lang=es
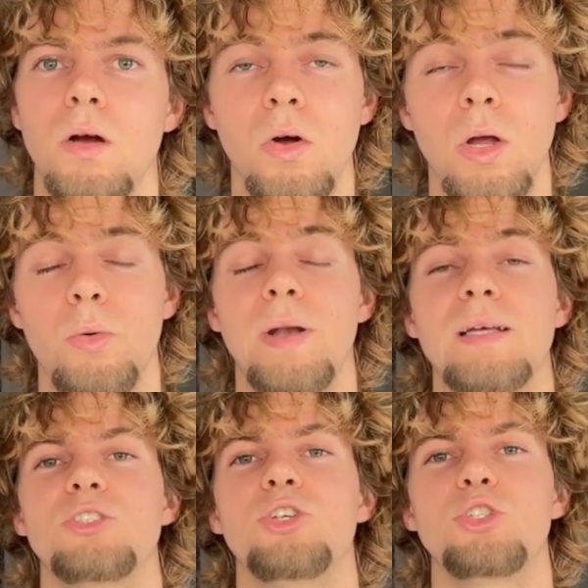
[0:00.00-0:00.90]
Hola
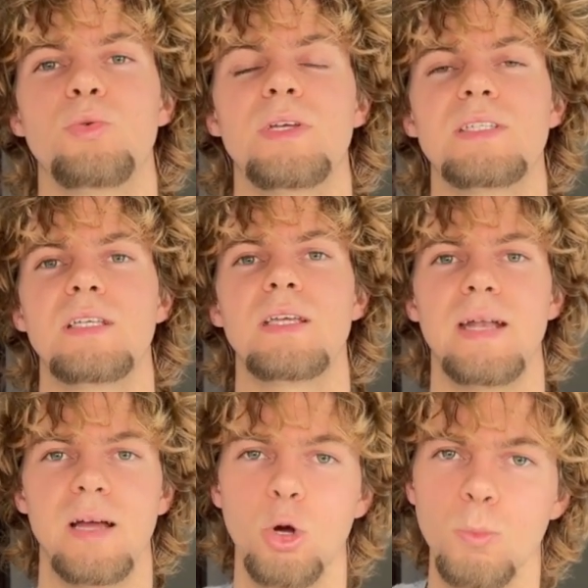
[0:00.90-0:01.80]
buenas, hoy os voy a
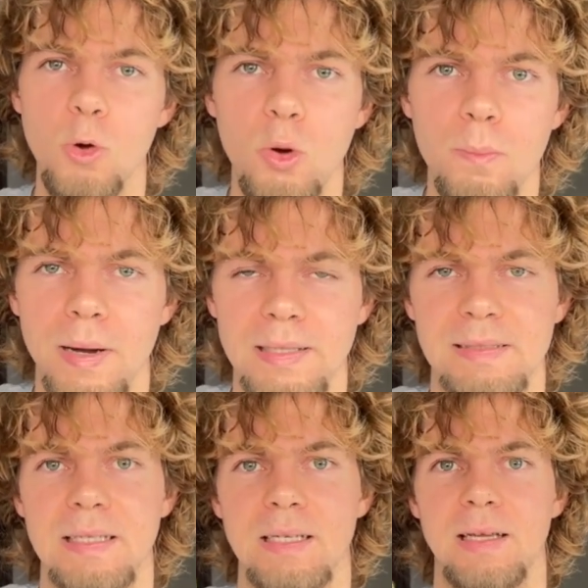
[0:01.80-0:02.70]
enseñar a cómo
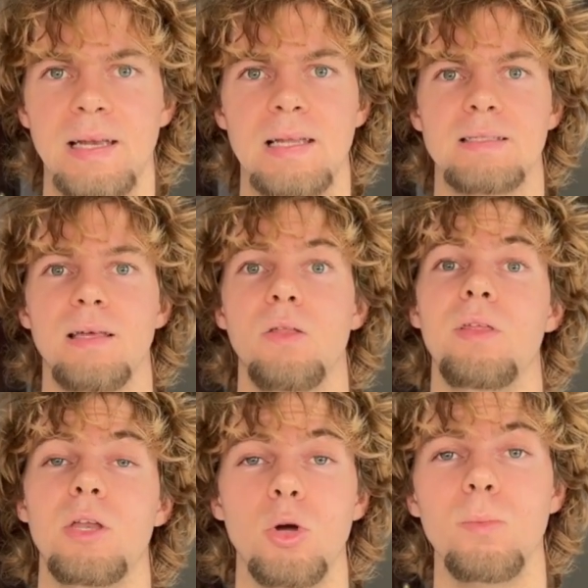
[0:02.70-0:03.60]
compartir el estado
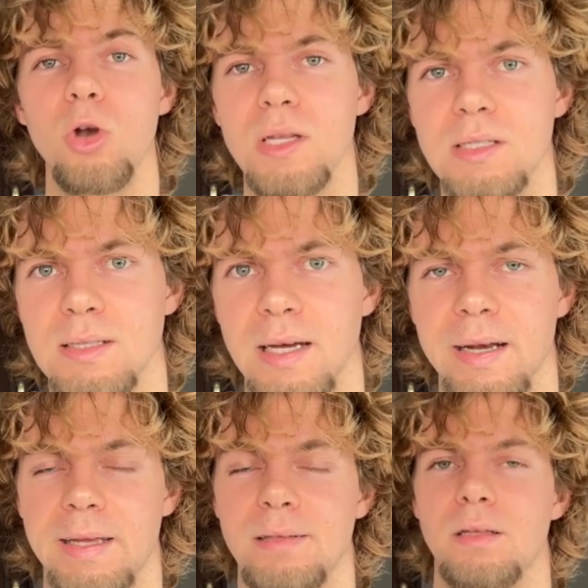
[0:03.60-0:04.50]
de no
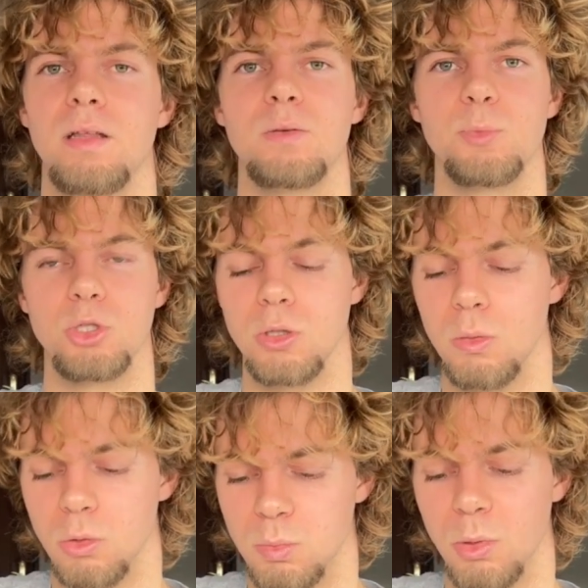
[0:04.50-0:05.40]
molestar entre
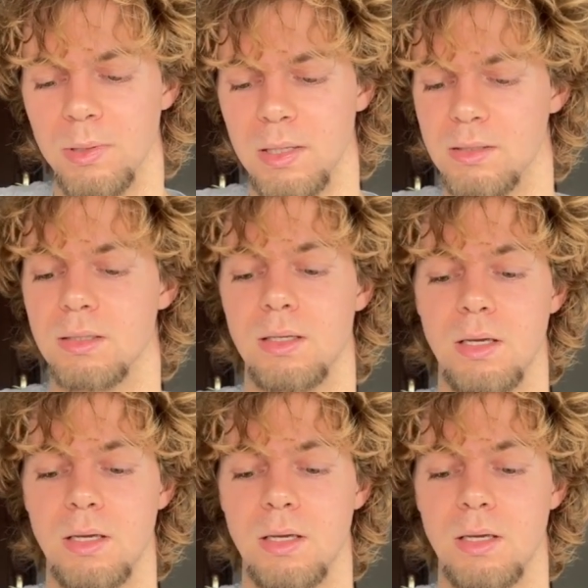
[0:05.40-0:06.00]
dispositivos móviles